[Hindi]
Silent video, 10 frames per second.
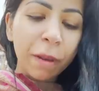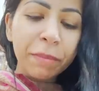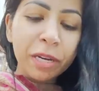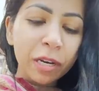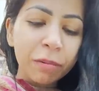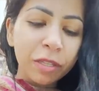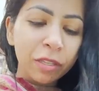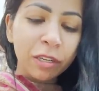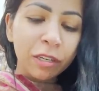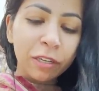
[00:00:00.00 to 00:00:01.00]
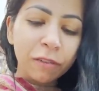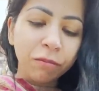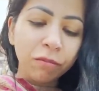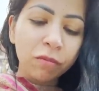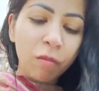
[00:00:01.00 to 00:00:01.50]
मीठा भी इतना नहीं है
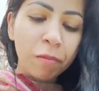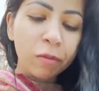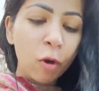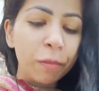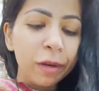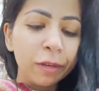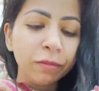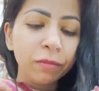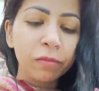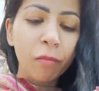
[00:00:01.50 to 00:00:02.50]
नॉर्मल है